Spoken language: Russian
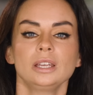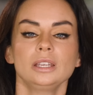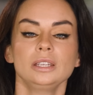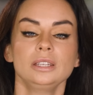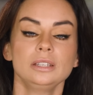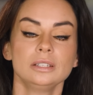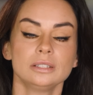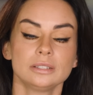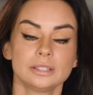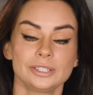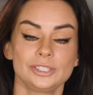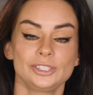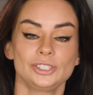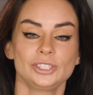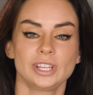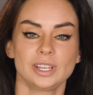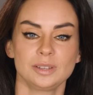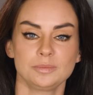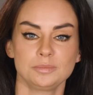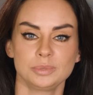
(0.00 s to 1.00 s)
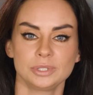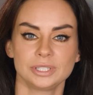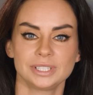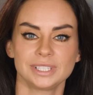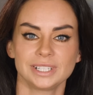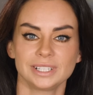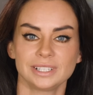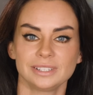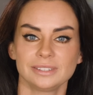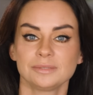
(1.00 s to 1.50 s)
и начинаем
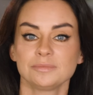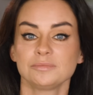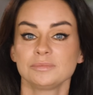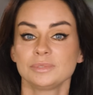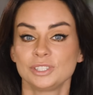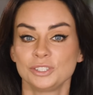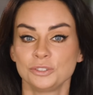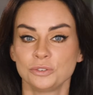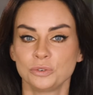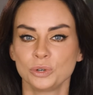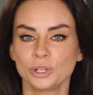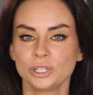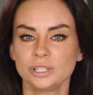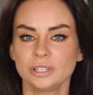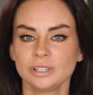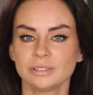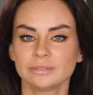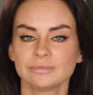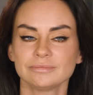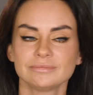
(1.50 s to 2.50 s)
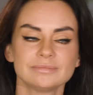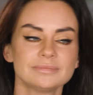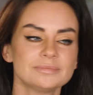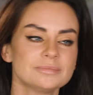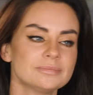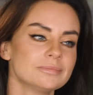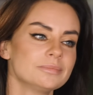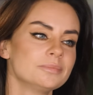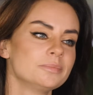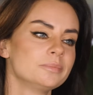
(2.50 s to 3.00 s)
писать. Сегодня
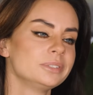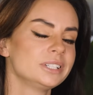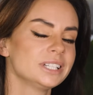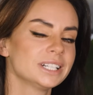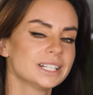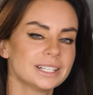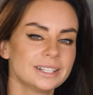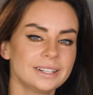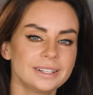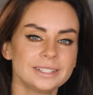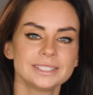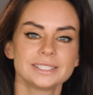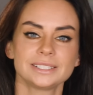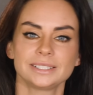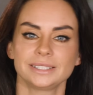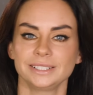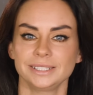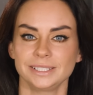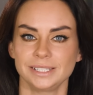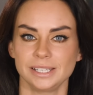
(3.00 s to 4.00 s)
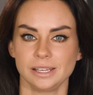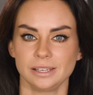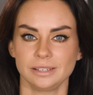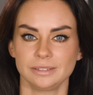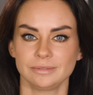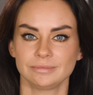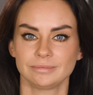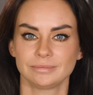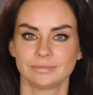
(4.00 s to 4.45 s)
прекрасный день.